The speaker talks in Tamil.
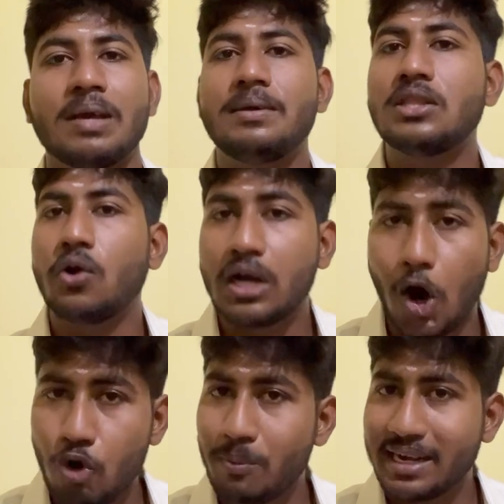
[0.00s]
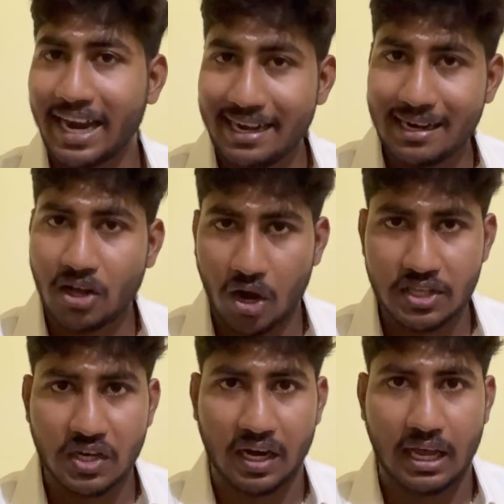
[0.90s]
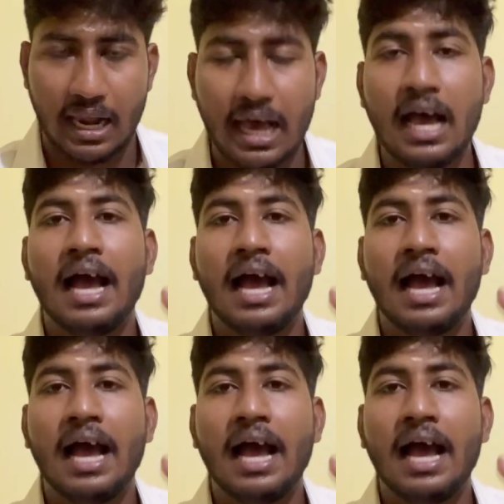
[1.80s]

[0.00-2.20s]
டைம் இது ஒரு கவர்மெண்ட் எய்டட் காலேஜுங்கிறனால